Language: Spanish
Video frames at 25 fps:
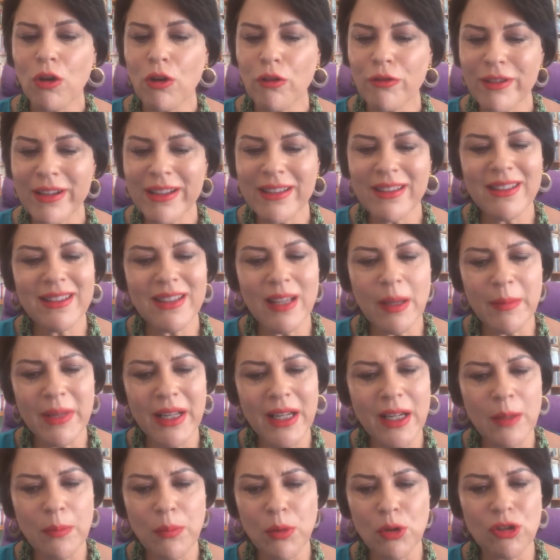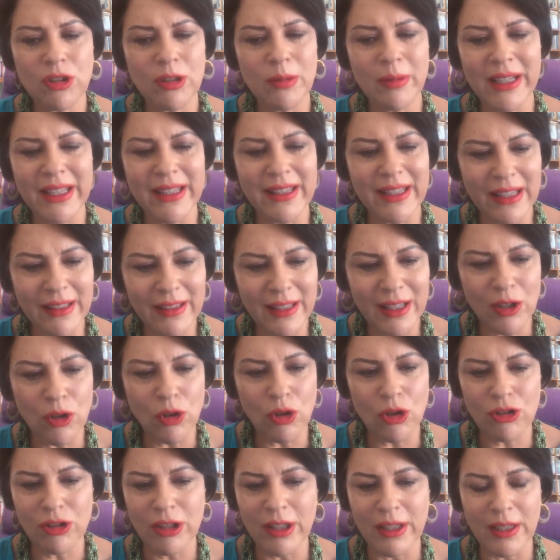ofrecen también la posibilidad del
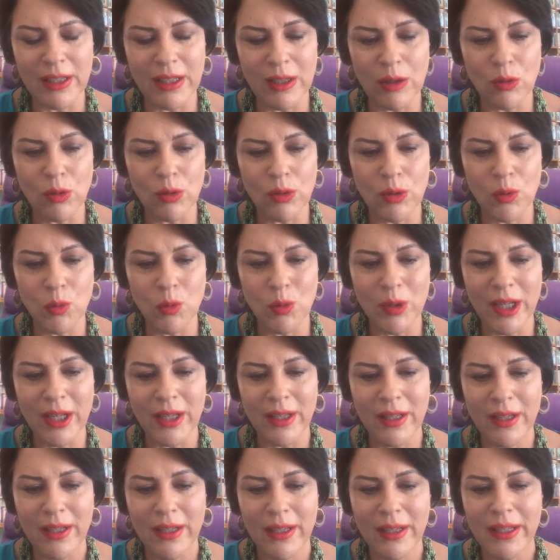goce de la cultura